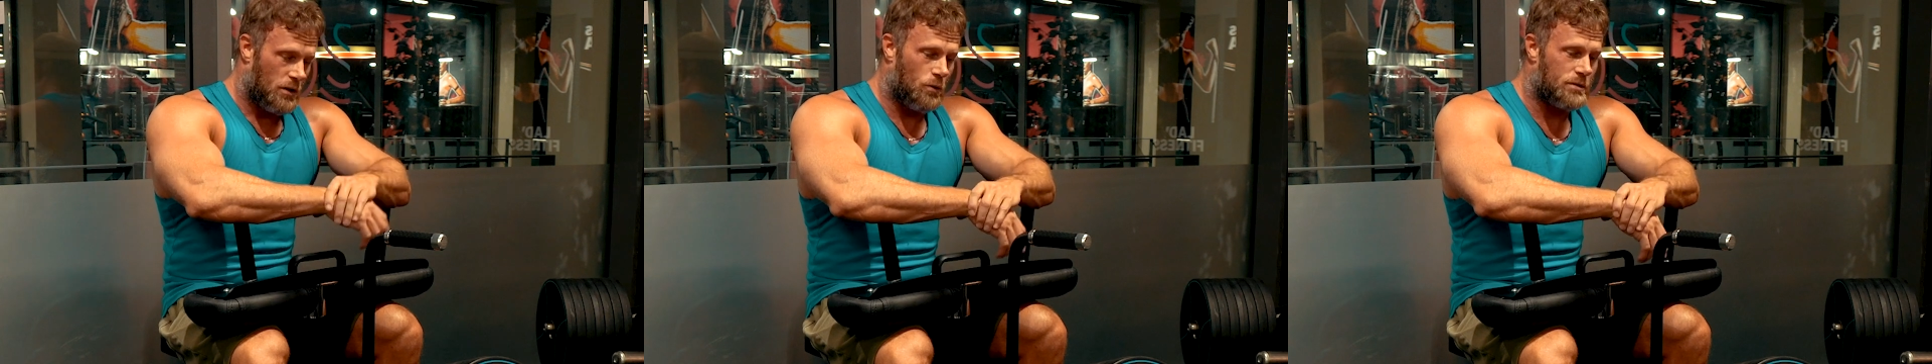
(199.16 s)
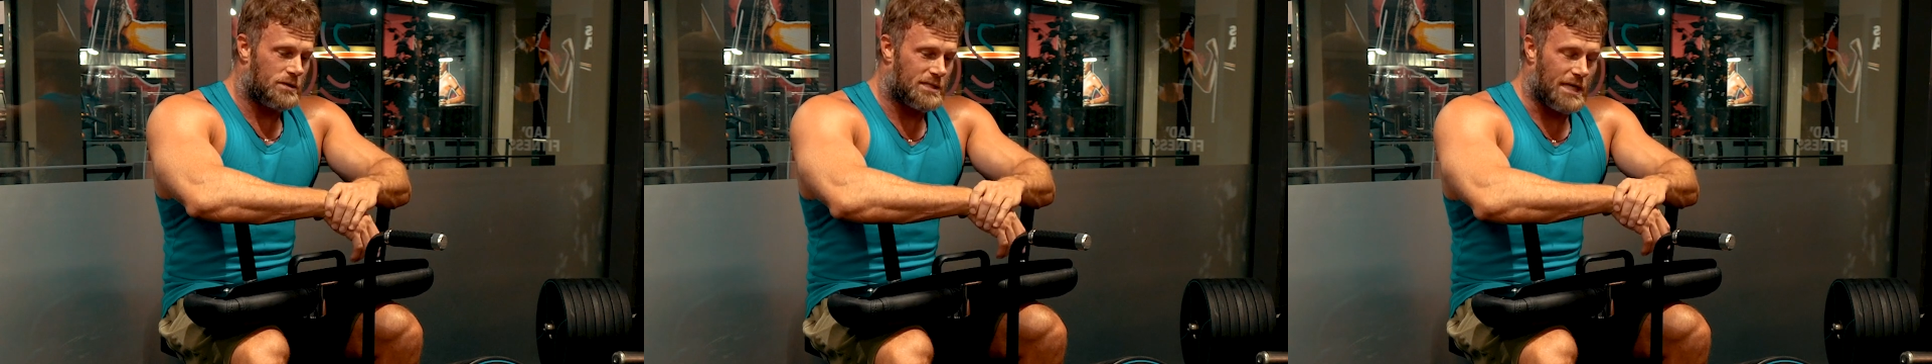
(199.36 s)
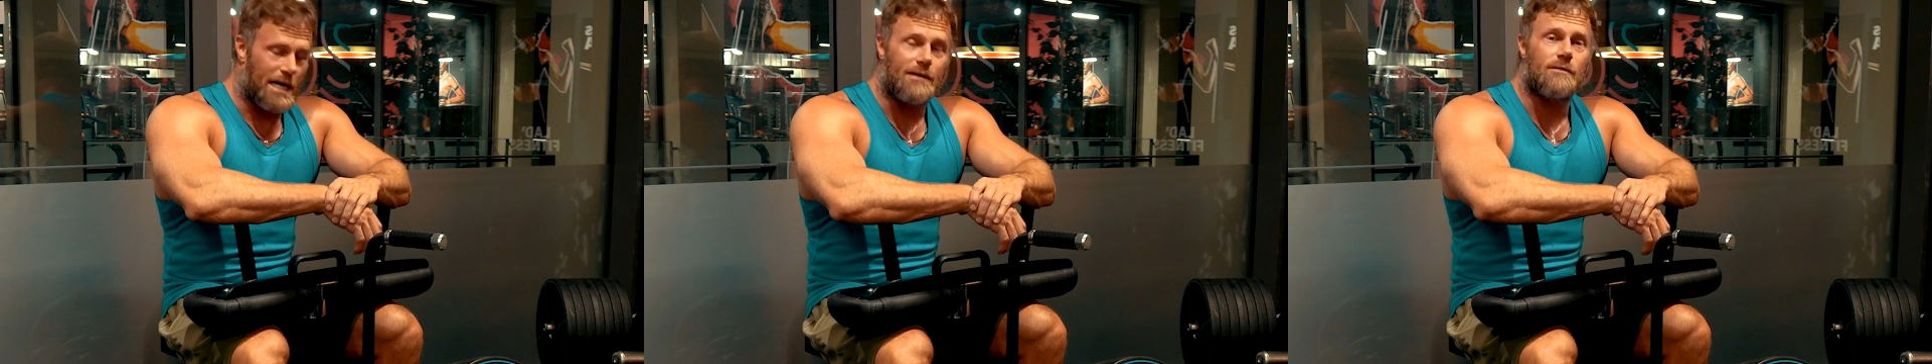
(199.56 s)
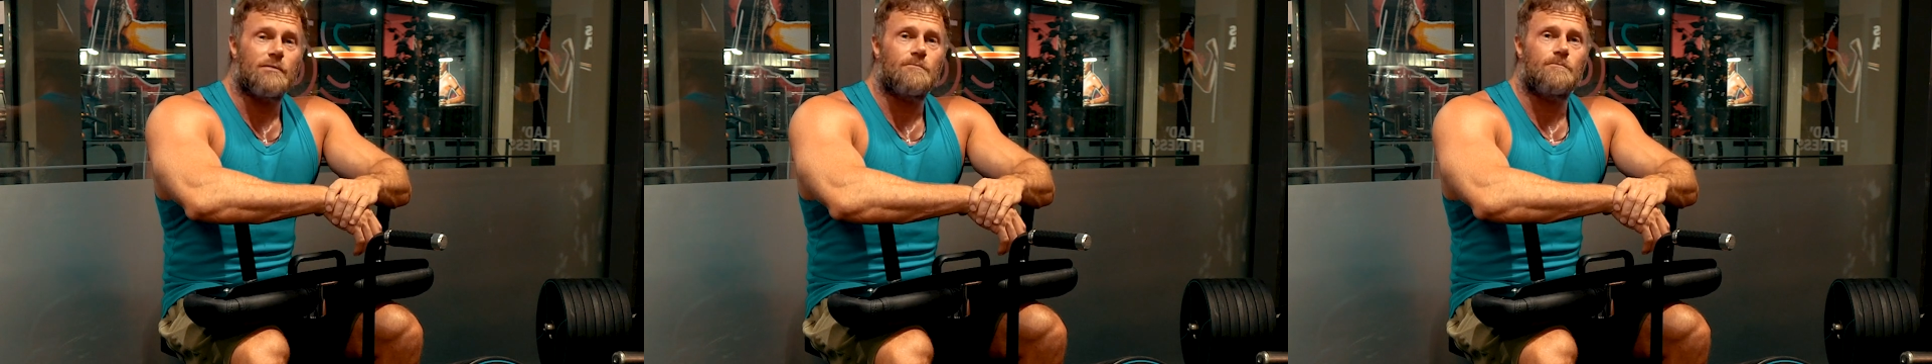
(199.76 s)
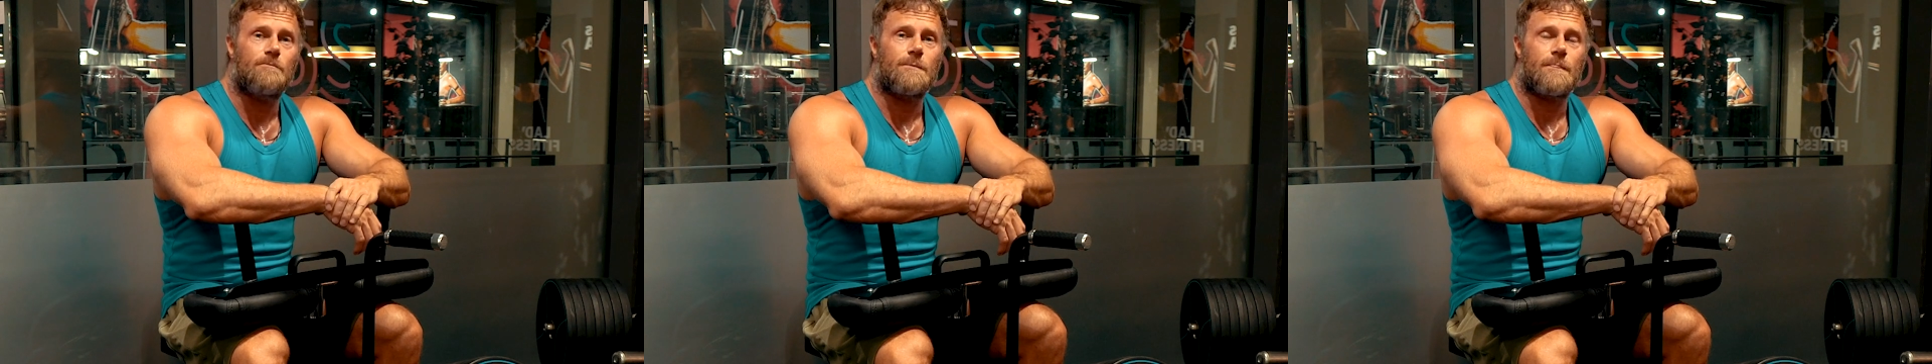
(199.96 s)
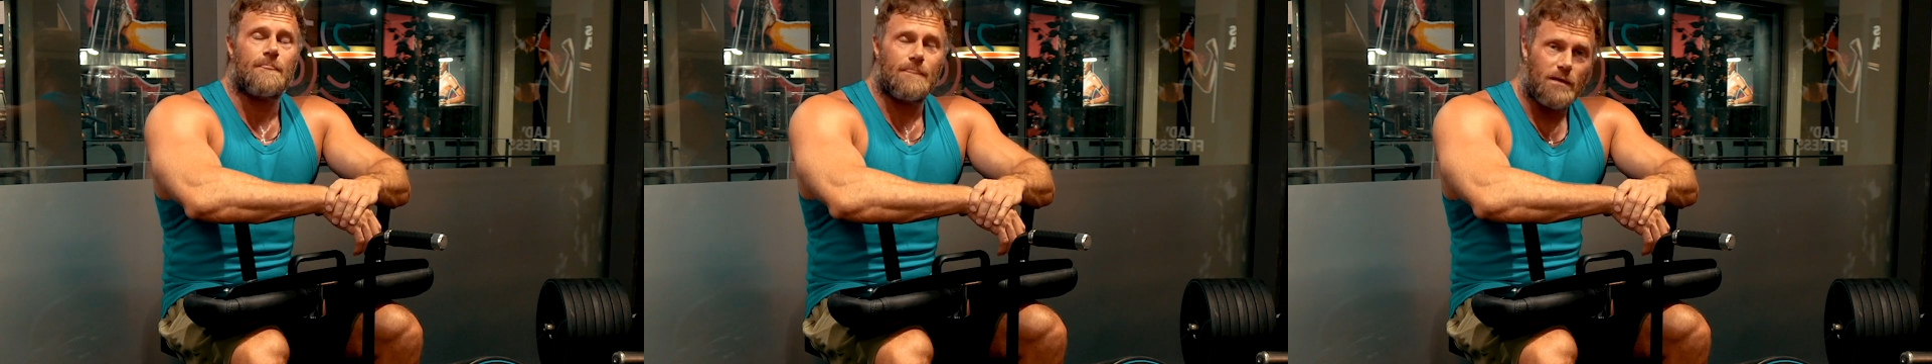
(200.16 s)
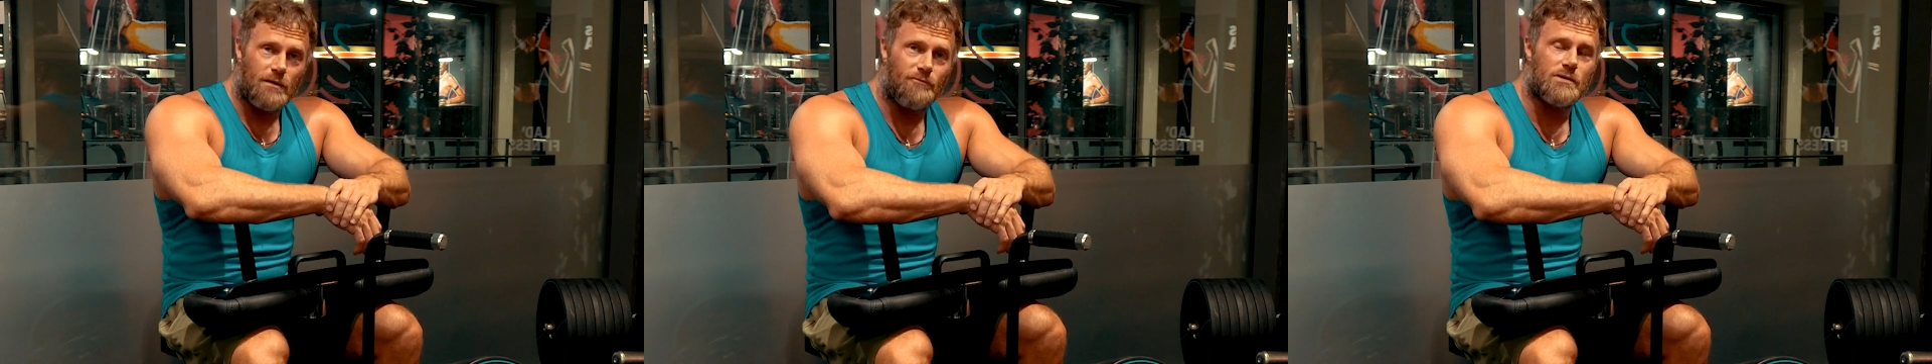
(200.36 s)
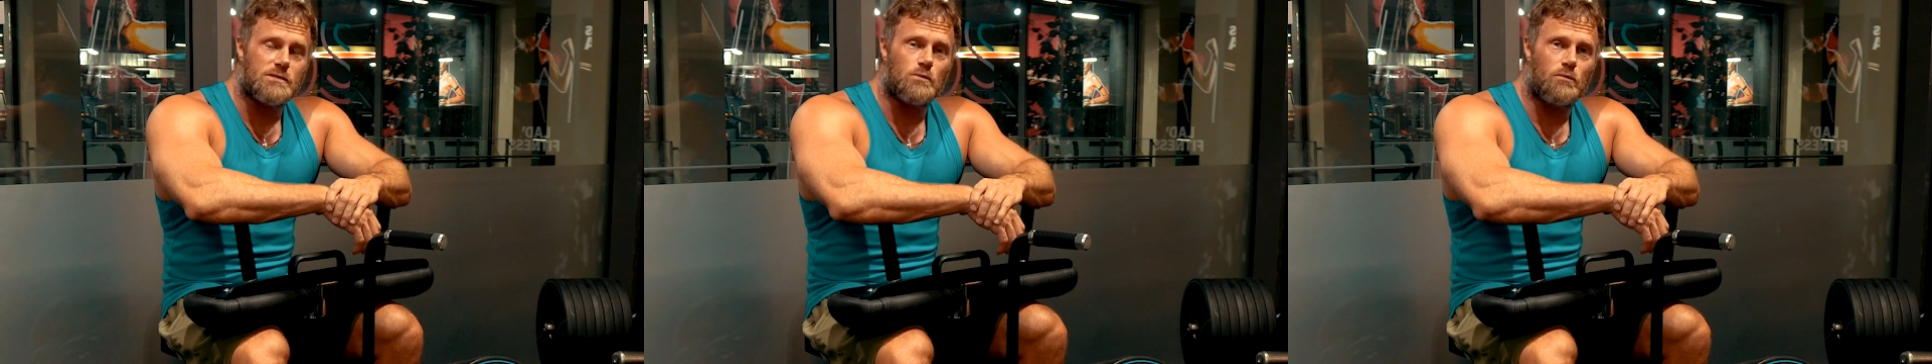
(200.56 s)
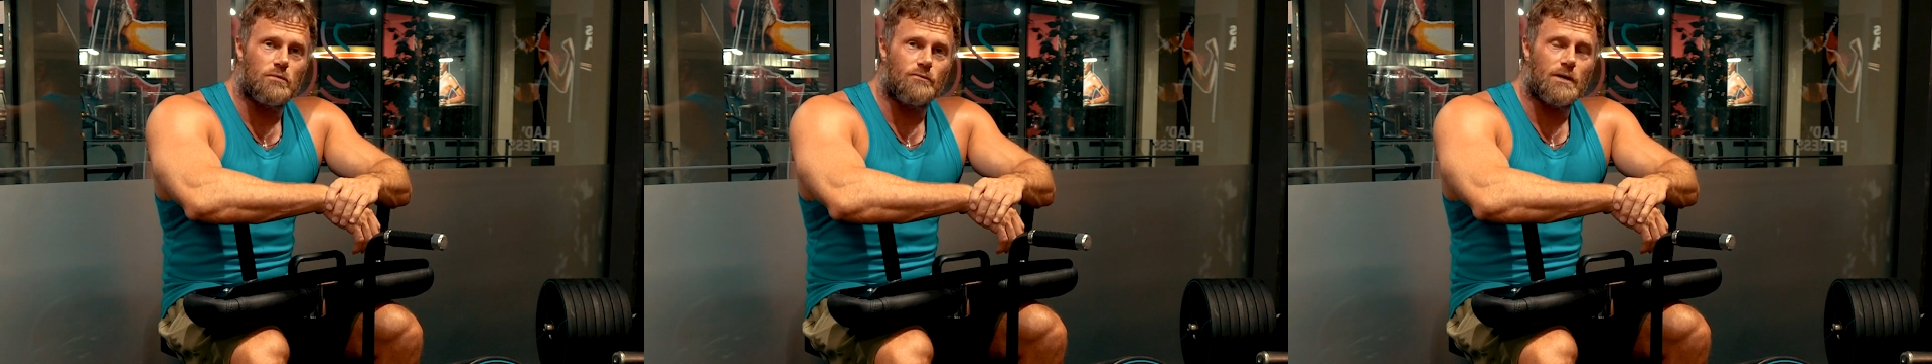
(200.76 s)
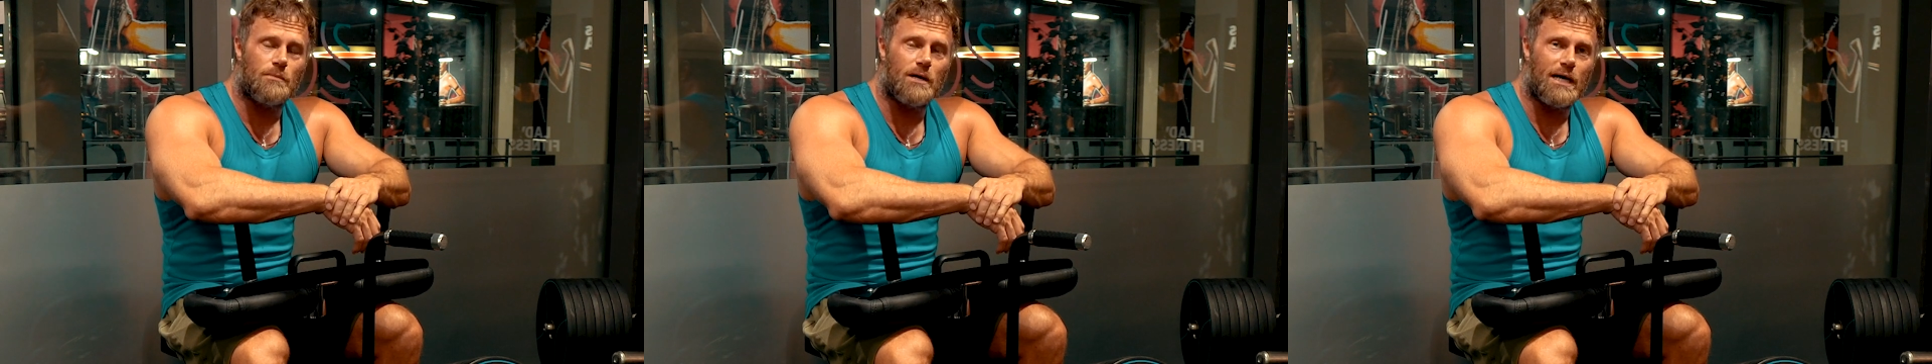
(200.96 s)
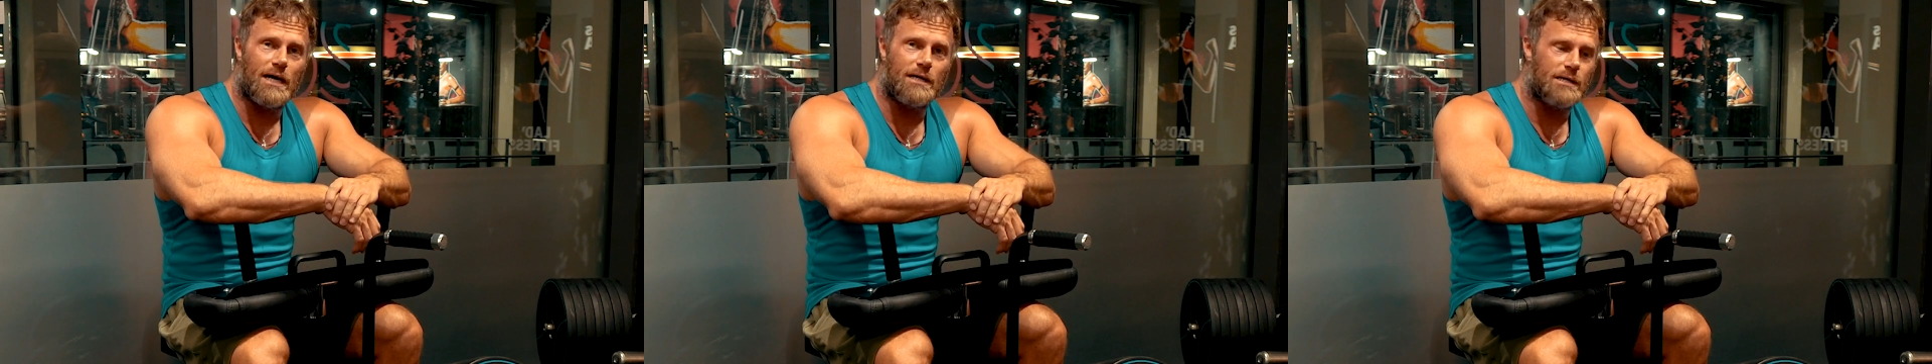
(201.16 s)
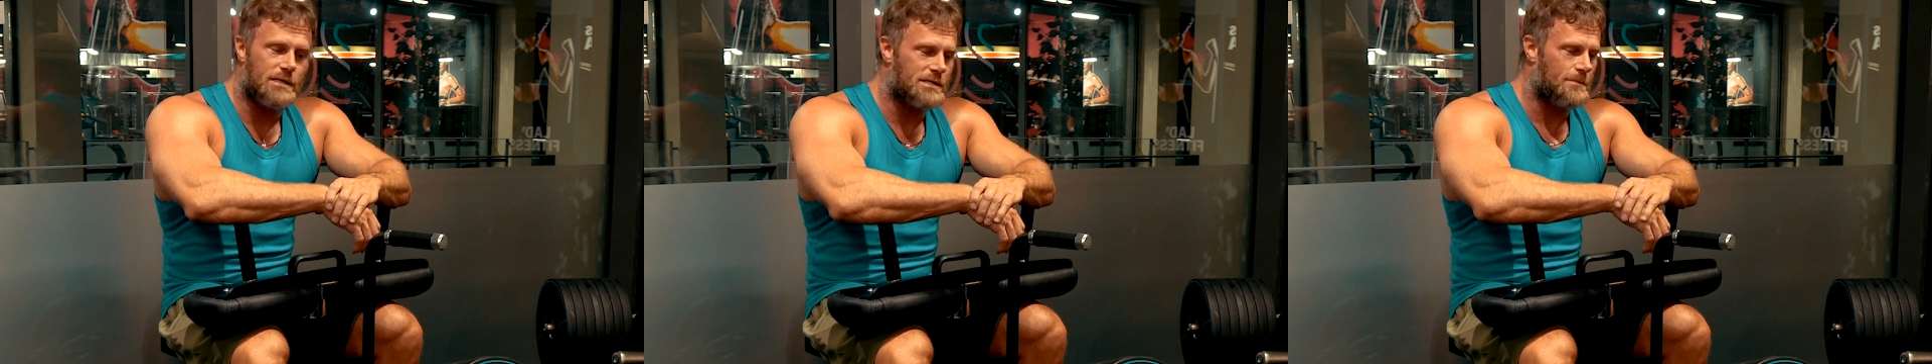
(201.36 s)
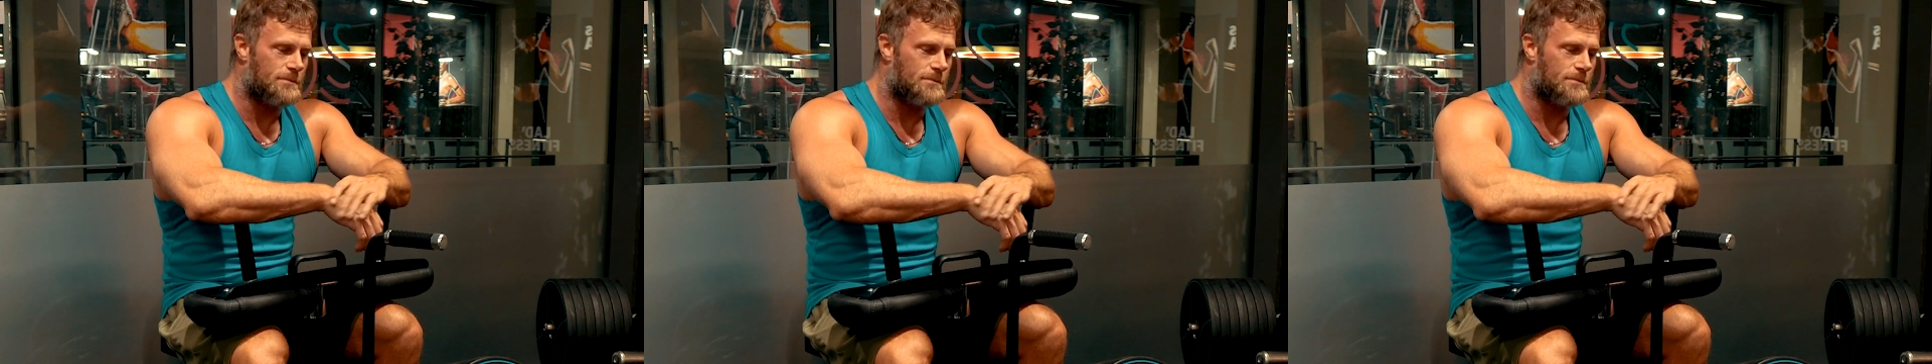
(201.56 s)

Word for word: Und dann versuchen wir mal einiges